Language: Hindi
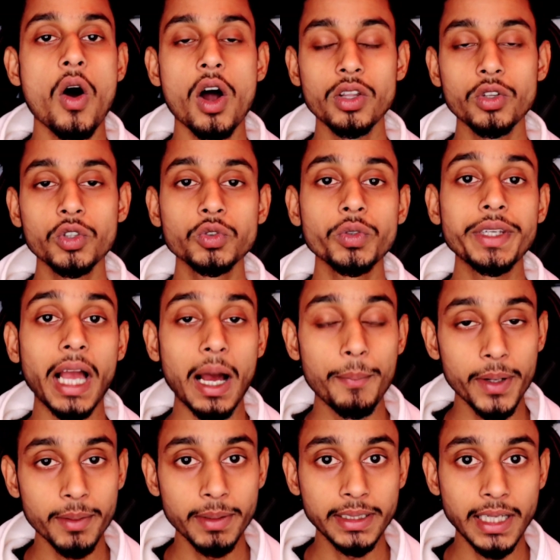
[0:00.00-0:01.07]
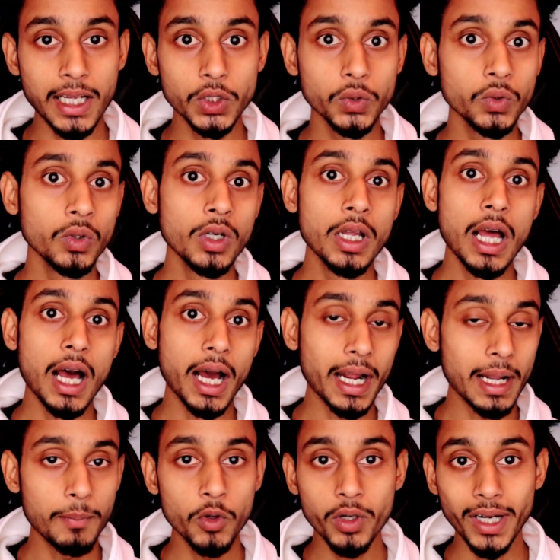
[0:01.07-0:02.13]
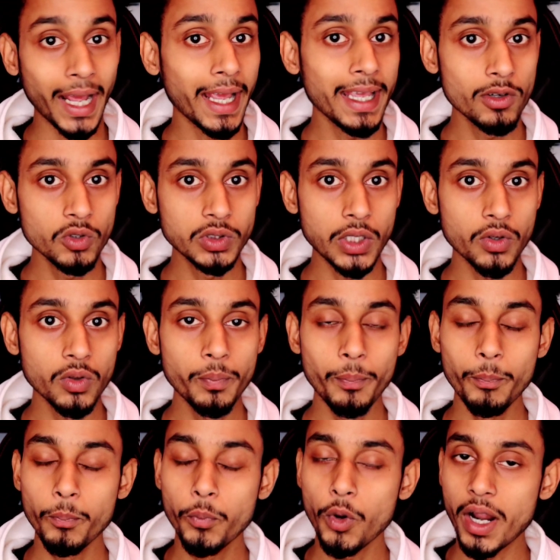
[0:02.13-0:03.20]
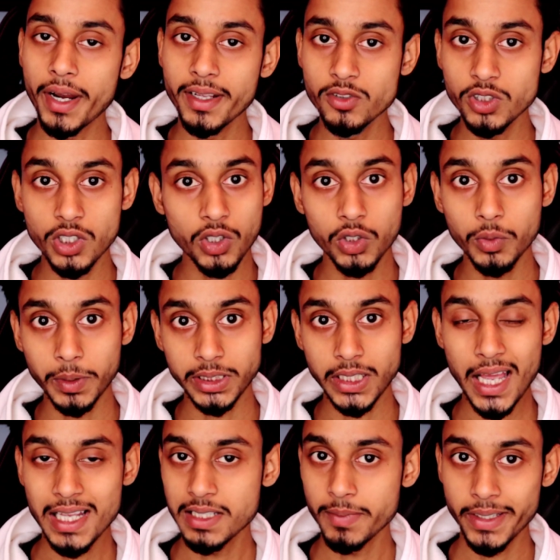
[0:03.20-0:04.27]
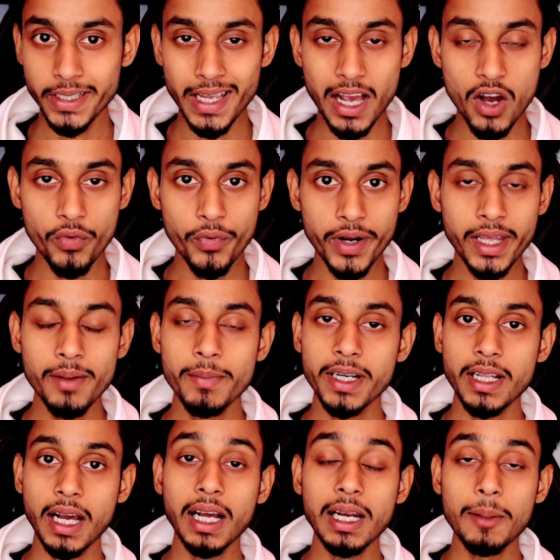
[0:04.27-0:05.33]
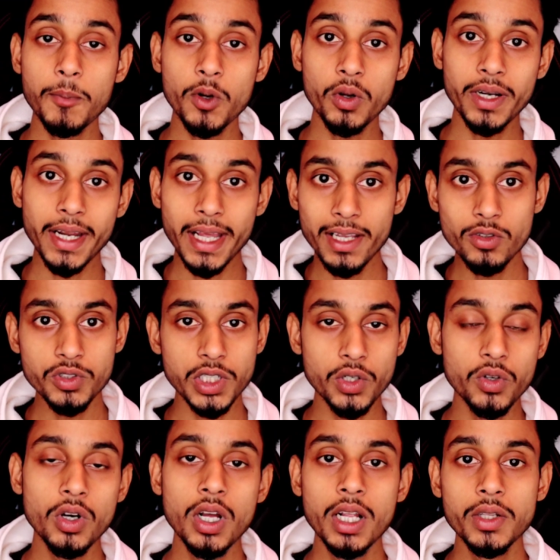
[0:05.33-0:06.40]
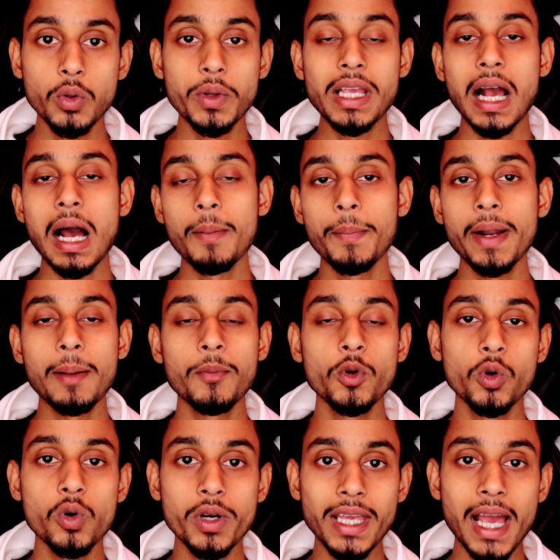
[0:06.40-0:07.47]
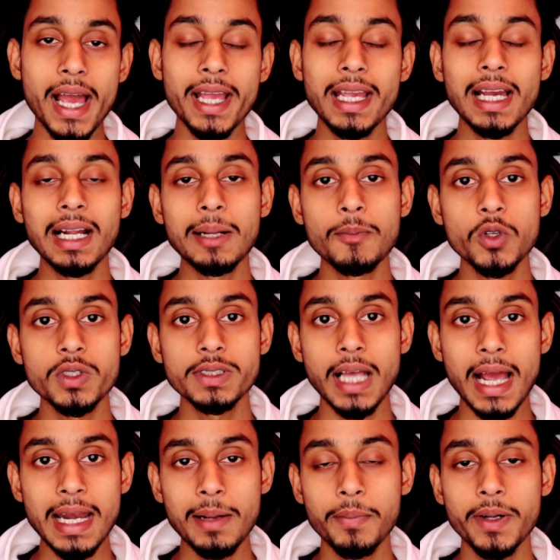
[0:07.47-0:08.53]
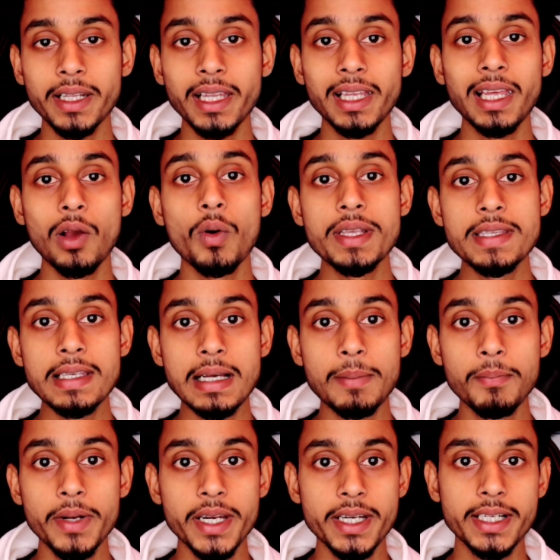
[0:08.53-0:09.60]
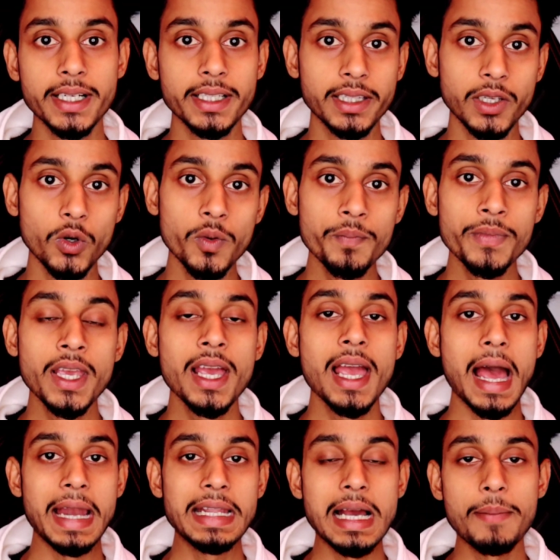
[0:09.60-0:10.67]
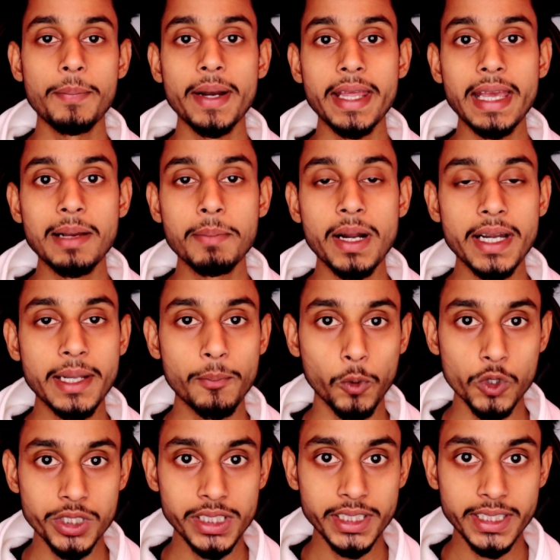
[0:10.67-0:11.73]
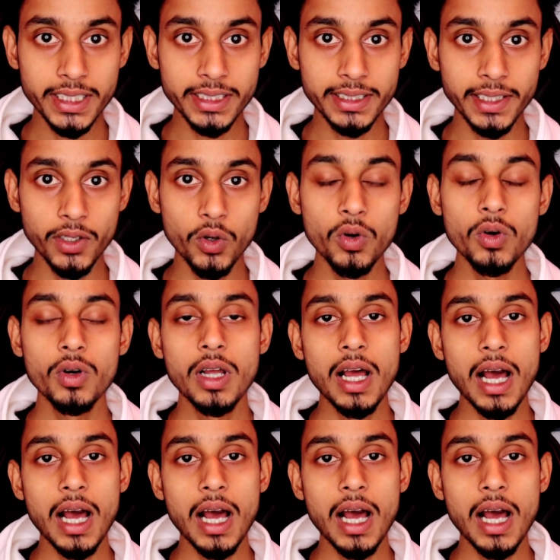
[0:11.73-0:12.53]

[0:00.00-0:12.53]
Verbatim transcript: और दोस्तों यहाँ पर बता दूँ अगर आप लोग नए यूज़र हो पुराने यूज़र को तो पता है इसमें क्या ऑफर है बट अगर आप लोग नए यूज़र हो तो यहाँ पर आप लोगों को क्या है कि अगर आप लोग साइन अप करके के वाई कम्प्लीट करते हो एंड यहाँ पर एक बार डिपोजिट करते हो